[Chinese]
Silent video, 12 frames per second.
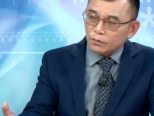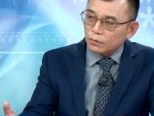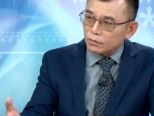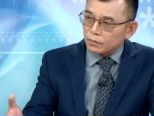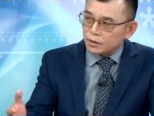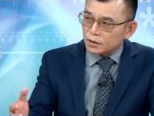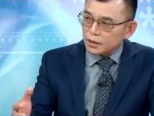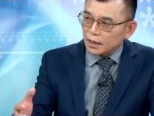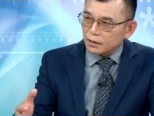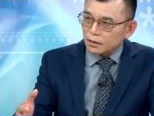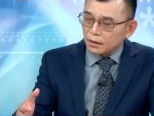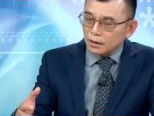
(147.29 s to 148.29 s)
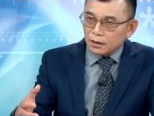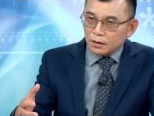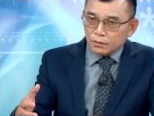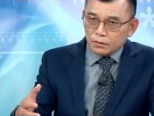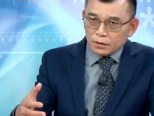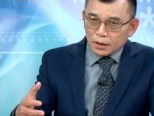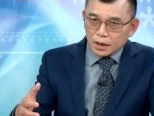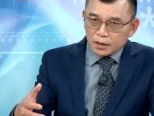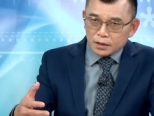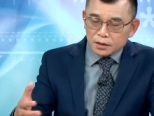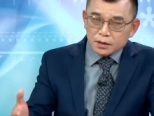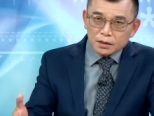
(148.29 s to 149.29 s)
我我是想。我
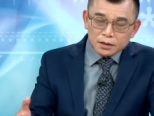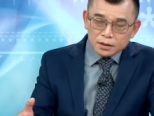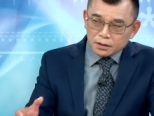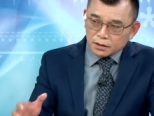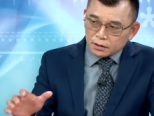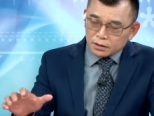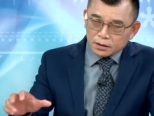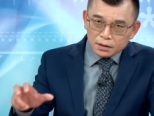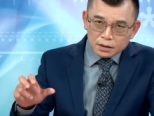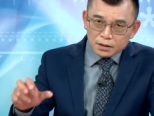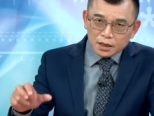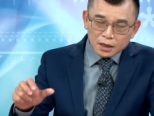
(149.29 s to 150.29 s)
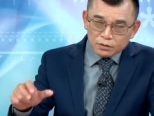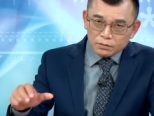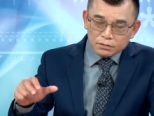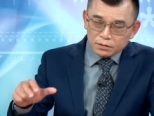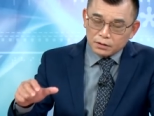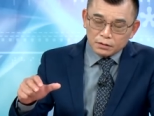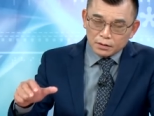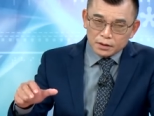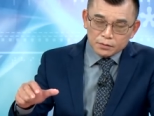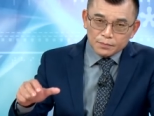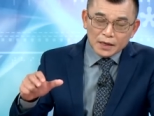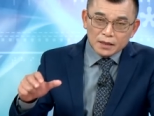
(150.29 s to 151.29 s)
IC 设计也是今天的强度够啊，
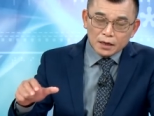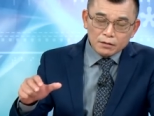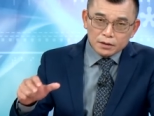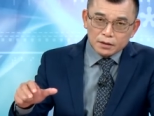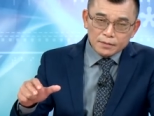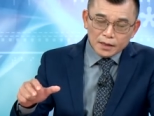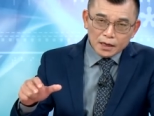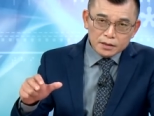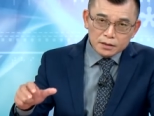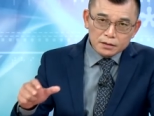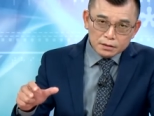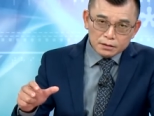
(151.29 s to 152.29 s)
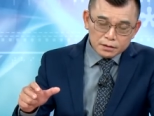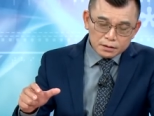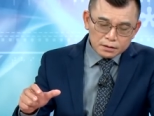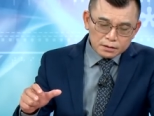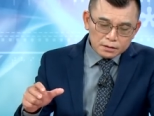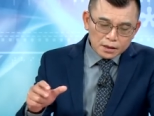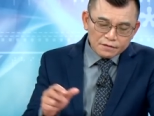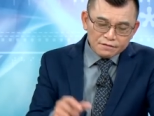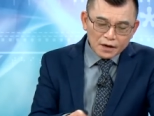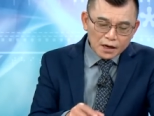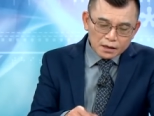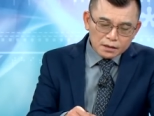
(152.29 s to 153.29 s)
这半导体里面 IC 设计，联
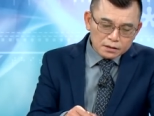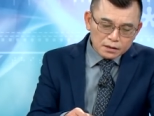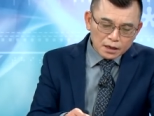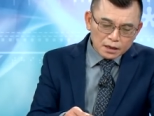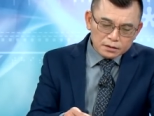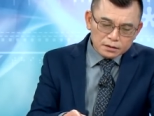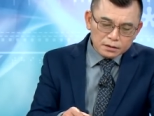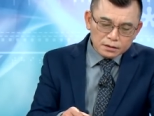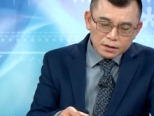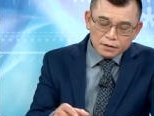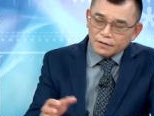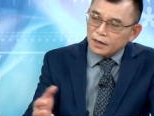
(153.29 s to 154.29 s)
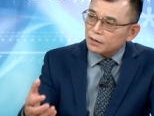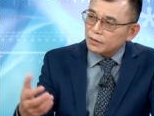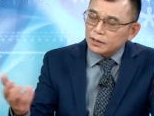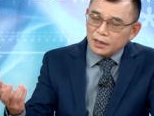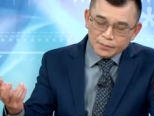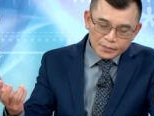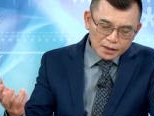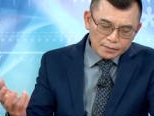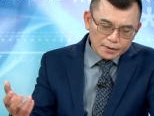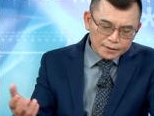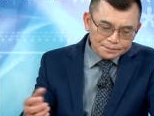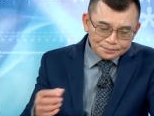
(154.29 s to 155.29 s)
发科啦，这个联发科为代表
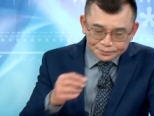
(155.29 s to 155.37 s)
嘛。